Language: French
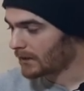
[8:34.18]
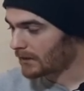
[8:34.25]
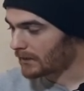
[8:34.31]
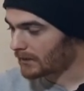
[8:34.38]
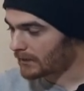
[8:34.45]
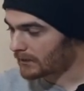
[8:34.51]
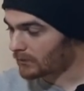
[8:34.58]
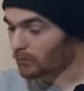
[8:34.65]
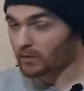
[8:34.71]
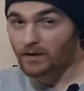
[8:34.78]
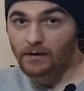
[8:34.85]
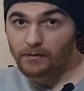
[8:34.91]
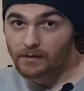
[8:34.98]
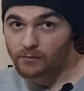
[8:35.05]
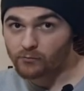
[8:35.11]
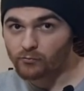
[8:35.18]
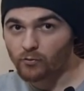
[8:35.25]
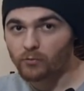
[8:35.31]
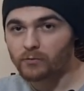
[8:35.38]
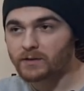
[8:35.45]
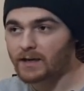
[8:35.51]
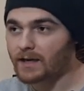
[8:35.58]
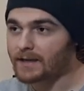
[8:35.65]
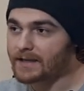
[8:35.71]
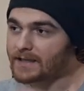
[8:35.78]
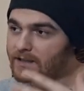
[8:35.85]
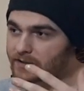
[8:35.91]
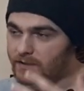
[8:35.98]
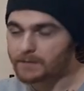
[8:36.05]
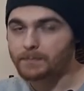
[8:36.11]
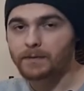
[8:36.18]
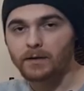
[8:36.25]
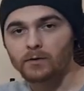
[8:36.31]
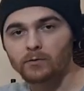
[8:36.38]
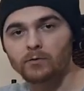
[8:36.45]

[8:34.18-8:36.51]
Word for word: Euh, donc là, c'est toujours le cas. Et j'espère